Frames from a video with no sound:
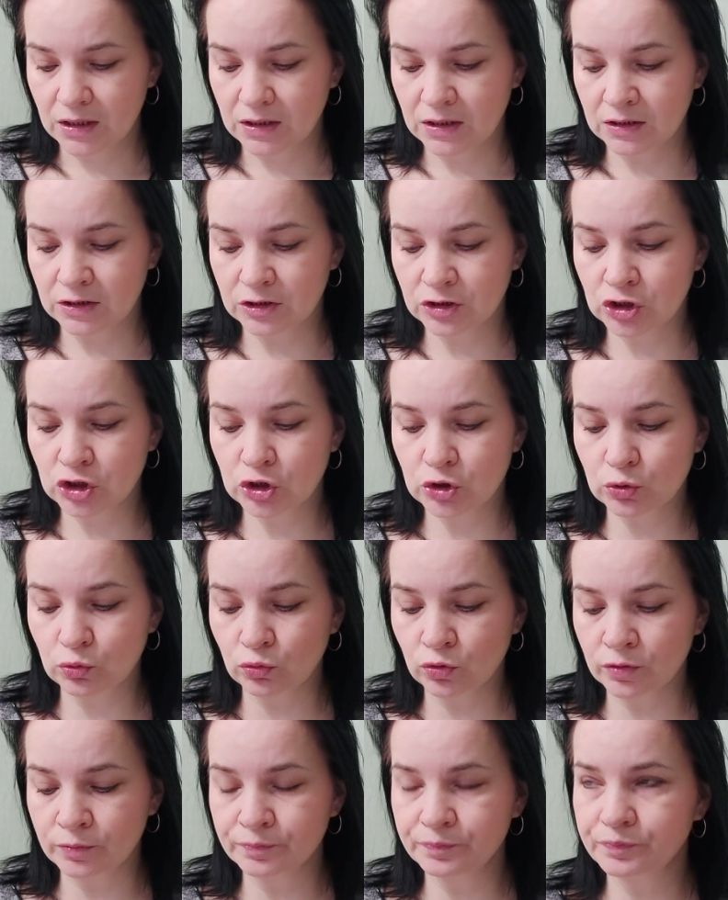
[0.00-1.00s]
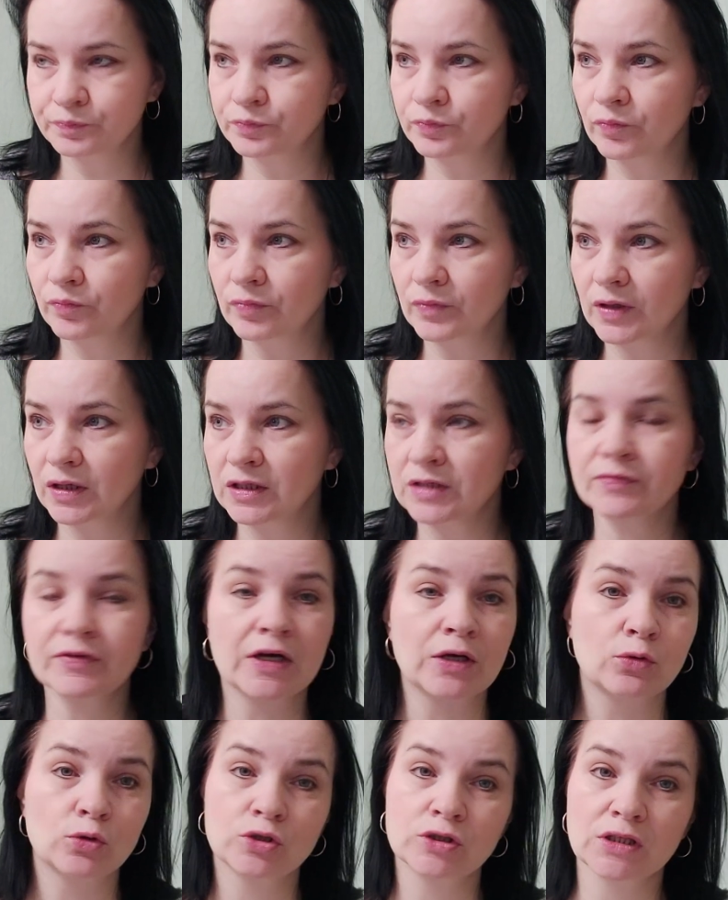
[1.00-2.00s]
Э, что и в
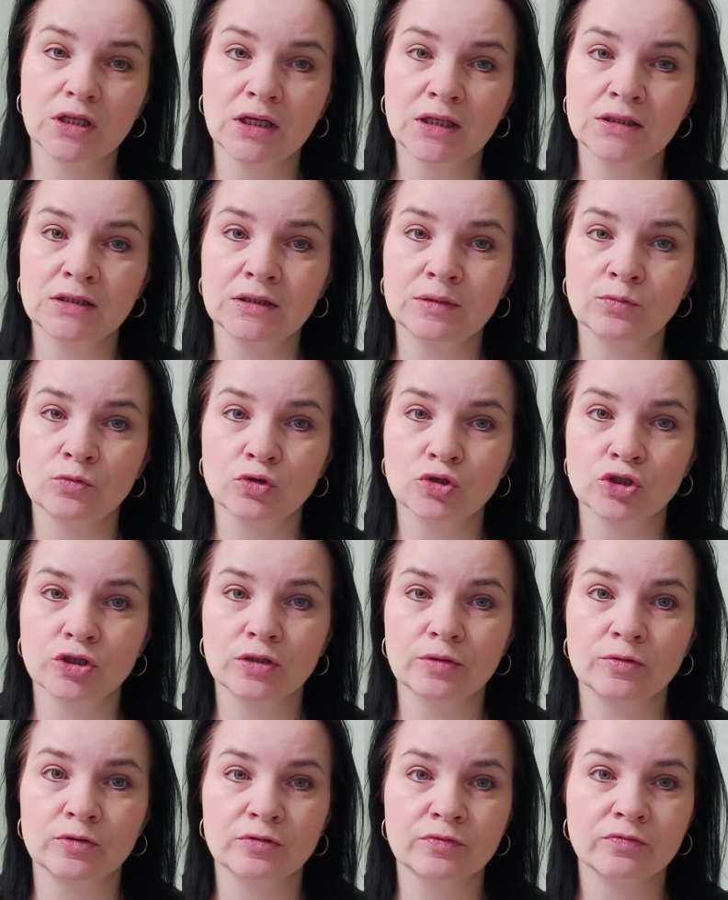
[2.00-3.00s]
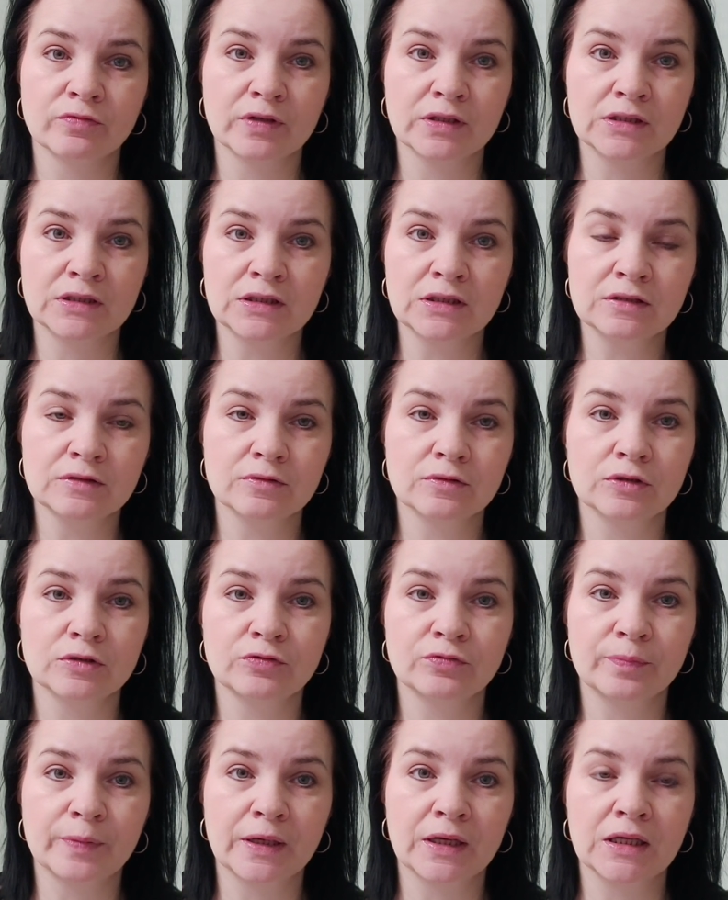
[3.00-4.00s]
какой стадии можно вводить э,
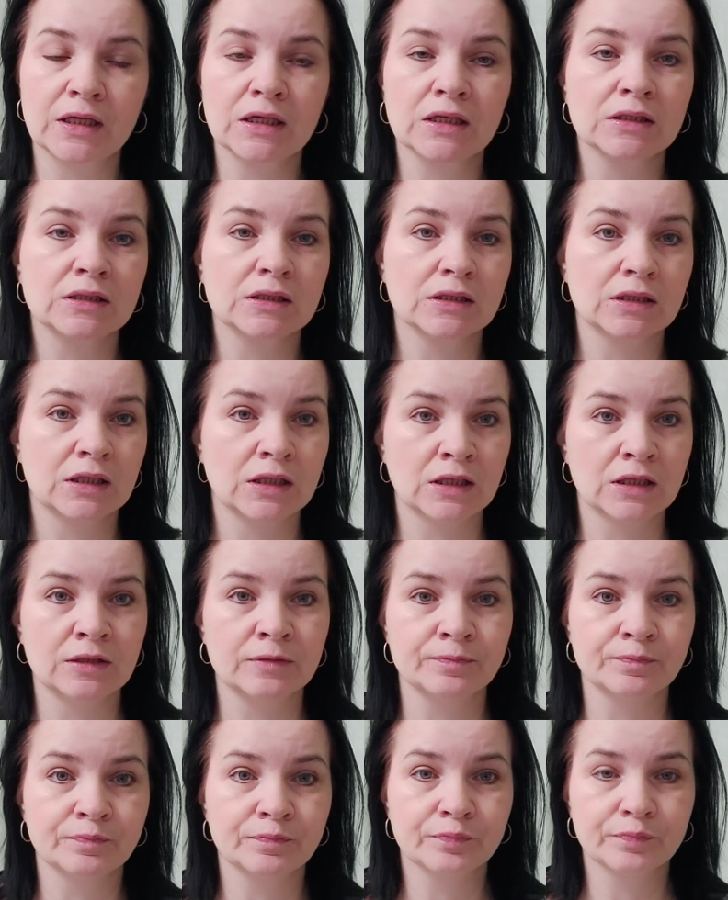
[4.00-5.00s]
в проект и